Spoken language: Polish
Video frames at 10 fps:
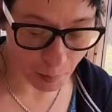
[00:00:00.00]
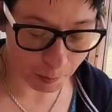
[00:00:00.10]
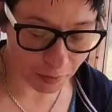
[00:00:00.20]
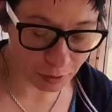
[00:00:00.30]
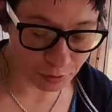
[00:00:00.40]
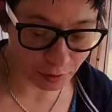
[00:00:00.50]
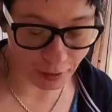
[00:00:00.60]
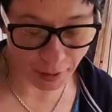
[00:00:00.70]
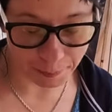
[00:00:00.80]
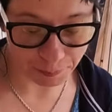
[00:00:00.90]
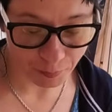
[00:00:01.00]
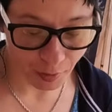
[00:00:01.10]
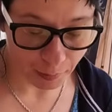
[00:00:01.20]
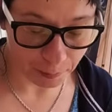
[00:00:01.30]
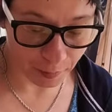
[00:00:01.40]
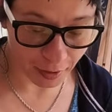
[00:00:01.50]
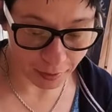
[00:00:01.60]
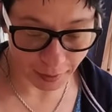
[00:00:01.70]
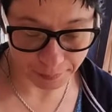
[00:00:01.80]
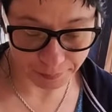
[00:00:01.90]
No, Mleczko takie
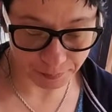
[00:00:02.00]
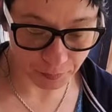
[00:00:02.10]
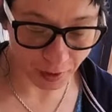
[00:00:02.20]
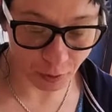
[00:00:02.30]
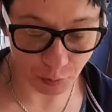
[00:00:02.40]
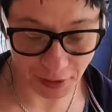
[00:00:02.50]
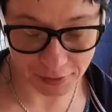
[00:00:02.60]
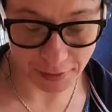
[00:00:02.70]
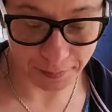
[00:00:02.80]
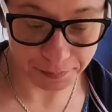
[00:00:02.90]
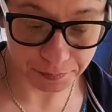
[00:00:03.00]
miękkie, gumiaste.